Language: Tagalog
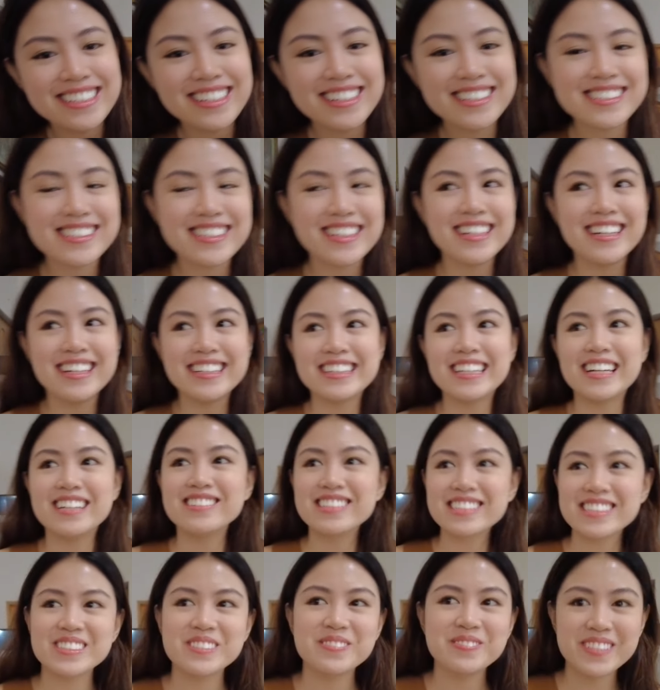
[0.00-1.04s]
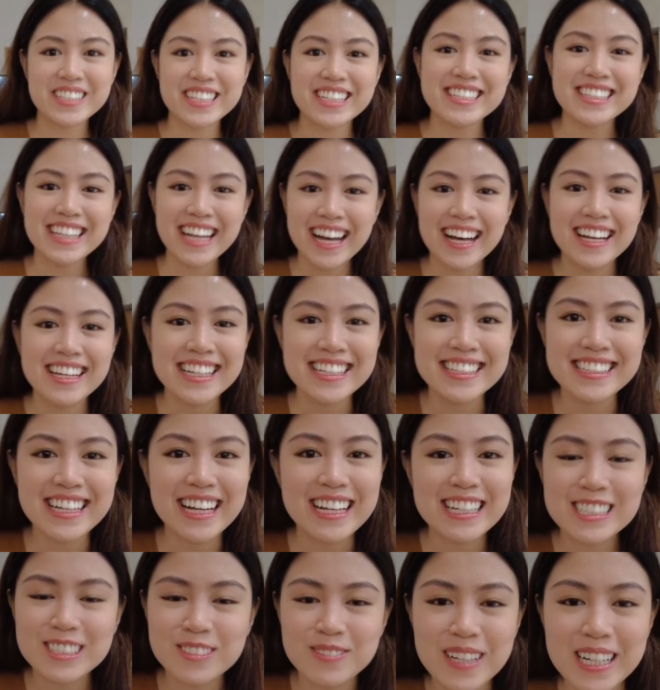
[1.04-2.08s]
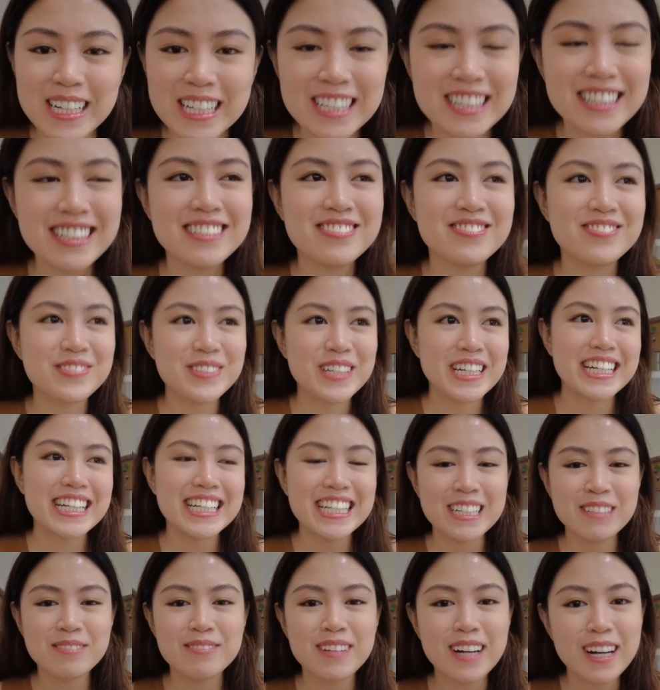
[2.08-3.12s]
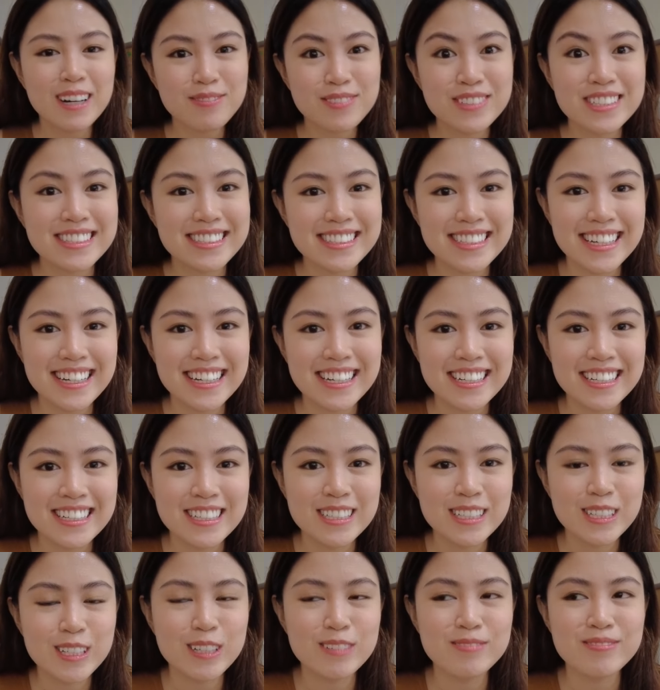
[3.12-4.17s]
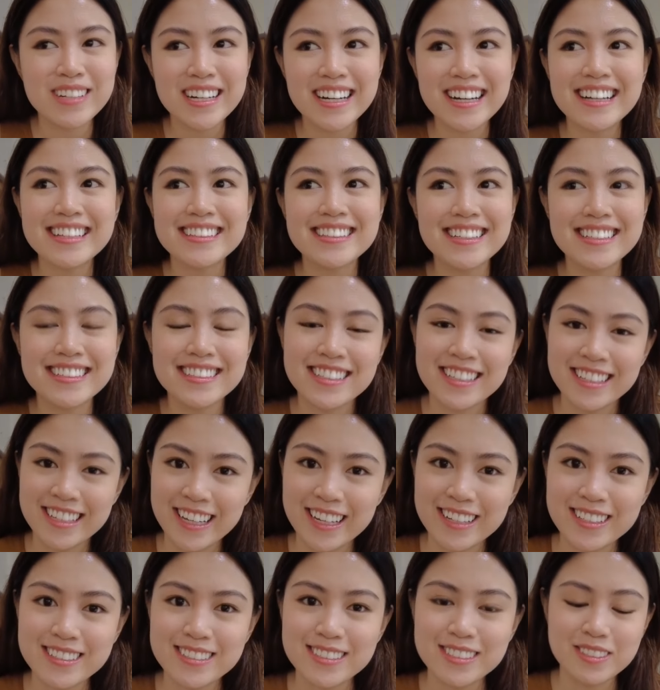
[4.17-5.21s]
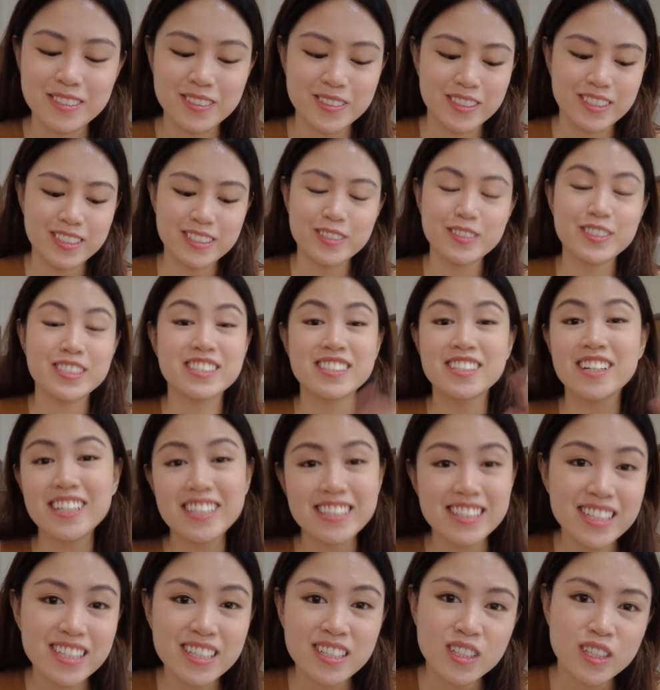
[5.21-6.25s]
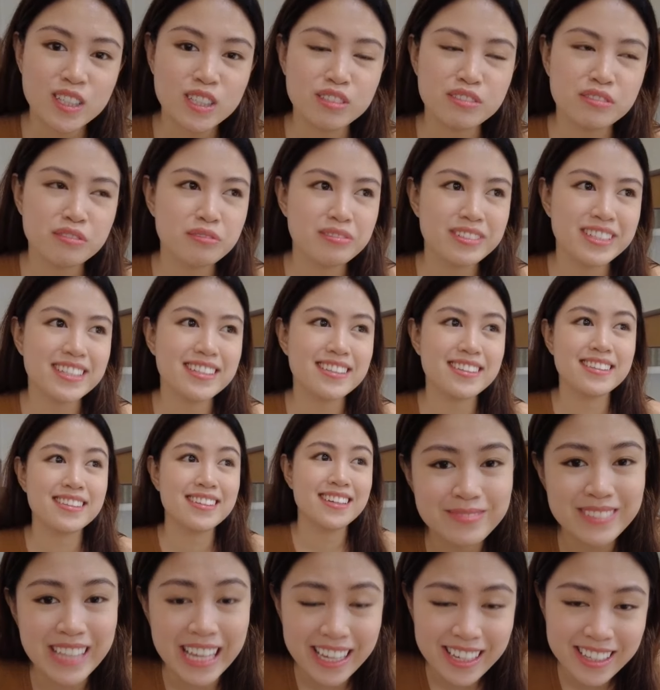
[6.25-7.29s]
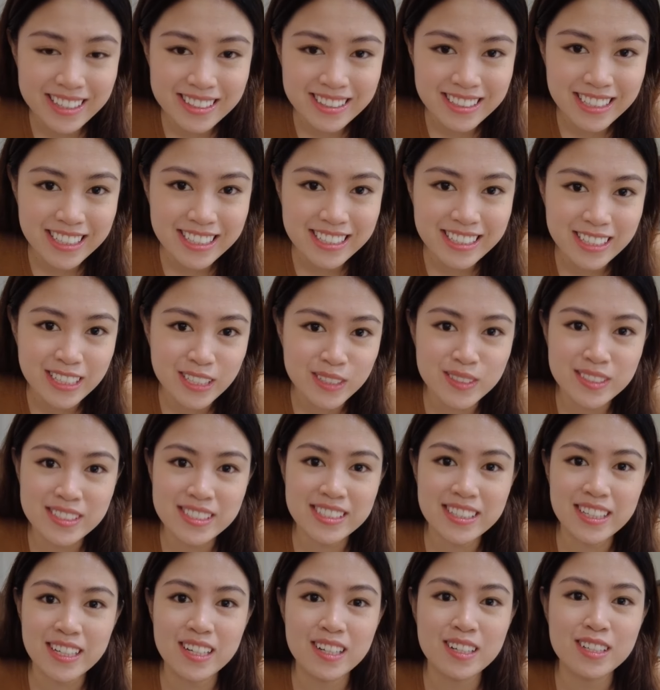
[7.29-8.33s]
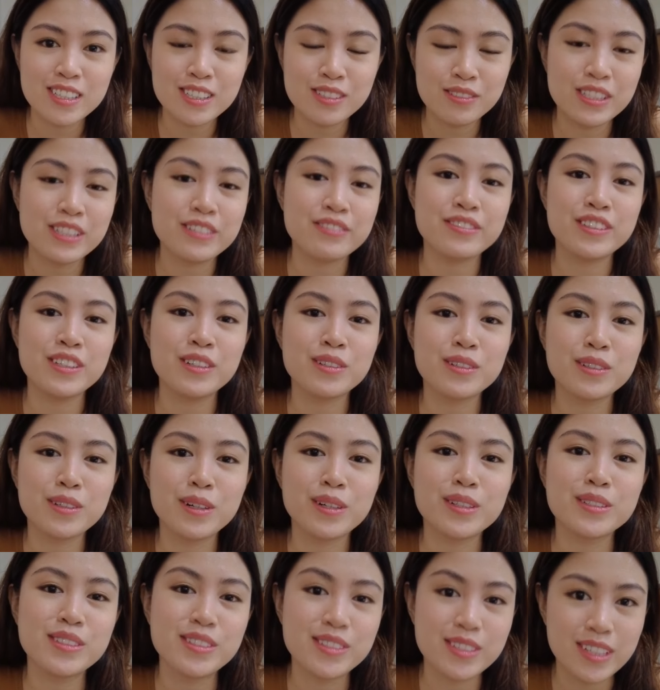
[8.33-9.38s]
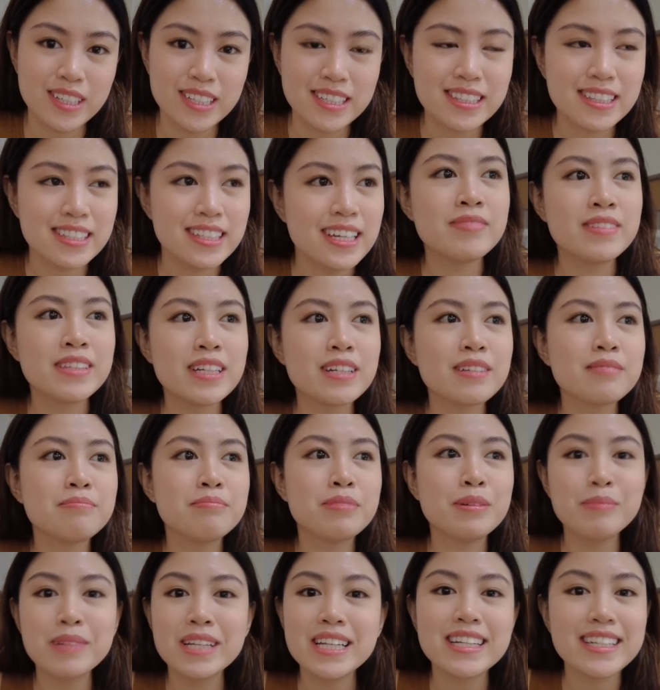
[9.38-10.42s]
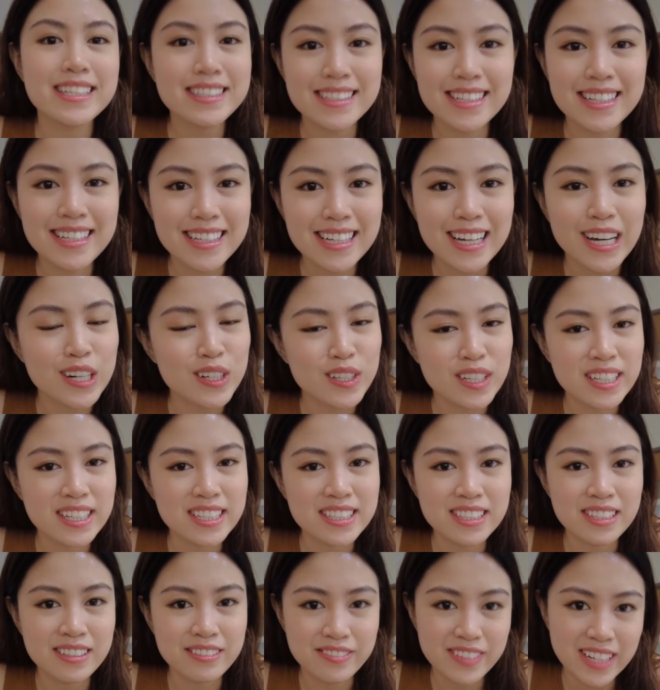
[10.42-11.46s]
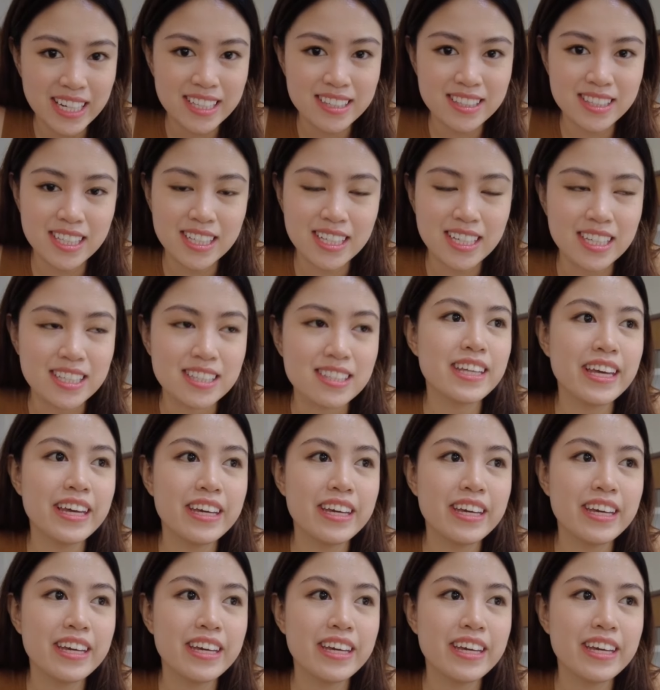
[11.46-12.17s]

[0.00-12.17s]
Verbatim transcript: Kasi ang dami kong pinagdaanan guys para para lang makapunta or maka-attend ng Eras Tour. So starting off with night na inannounce si Taylor Swift yung concert, nagbumili na talaga ako agad ng flight ticket.